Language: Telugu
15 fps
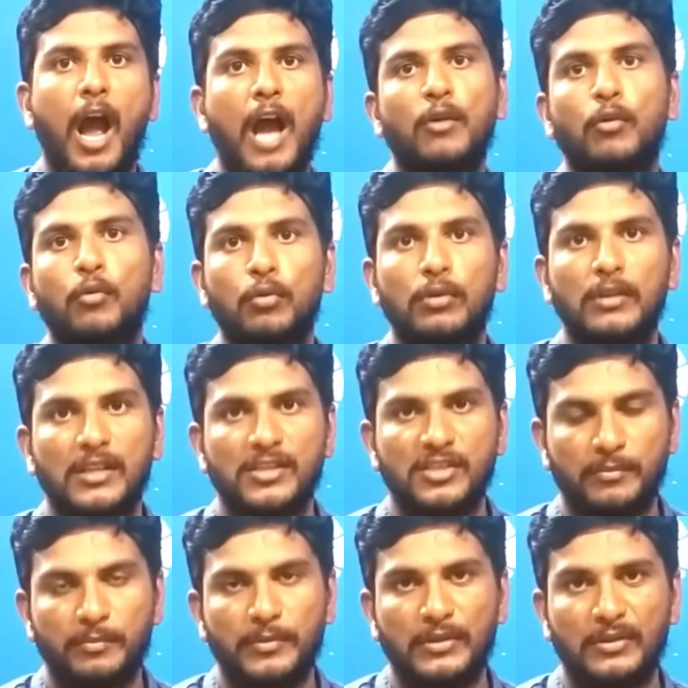ఆగకూడదని
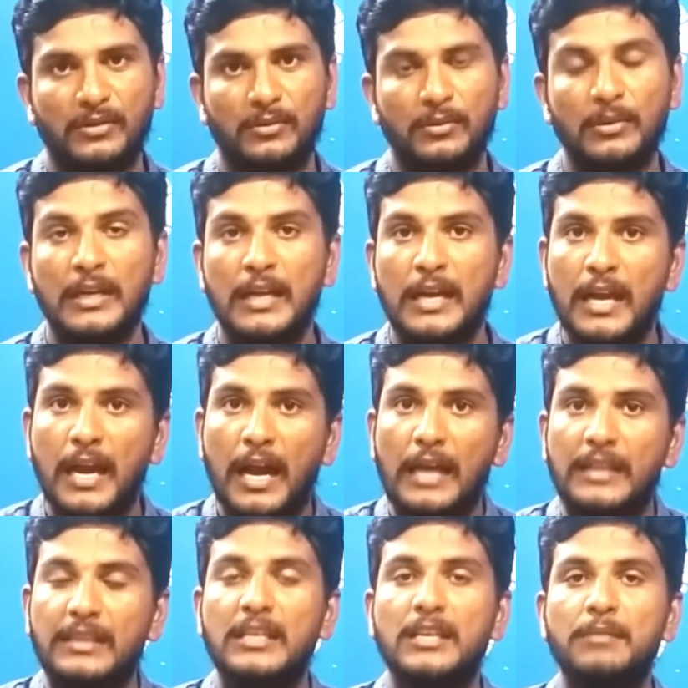చెప్పిందో
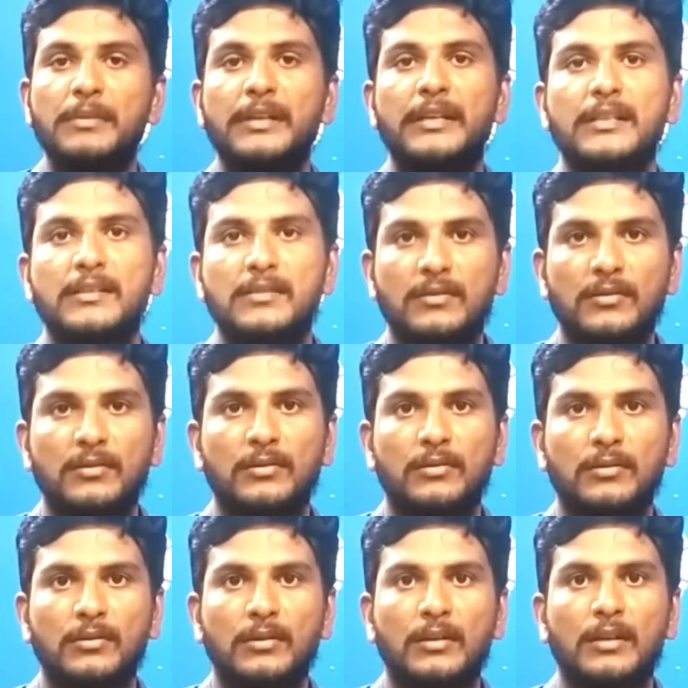అదే మీటింగ్స్లో
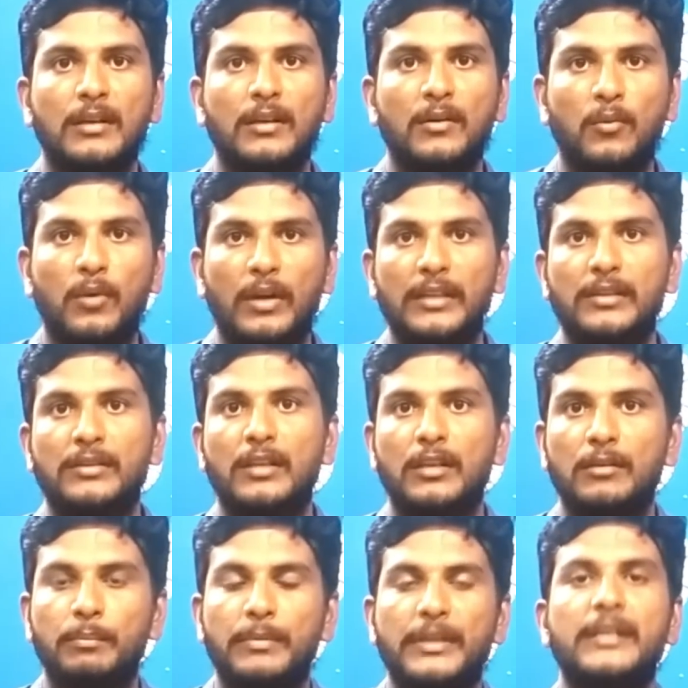
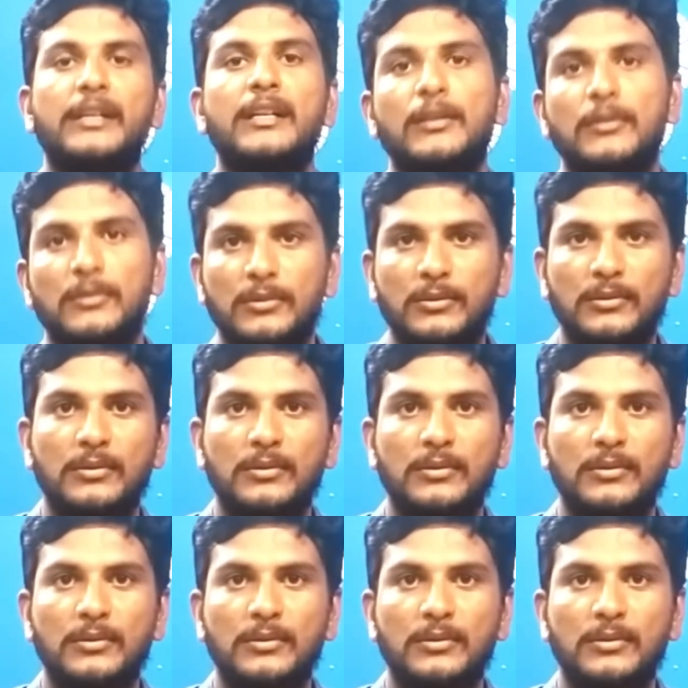వారిద్దరు బిడ్డలు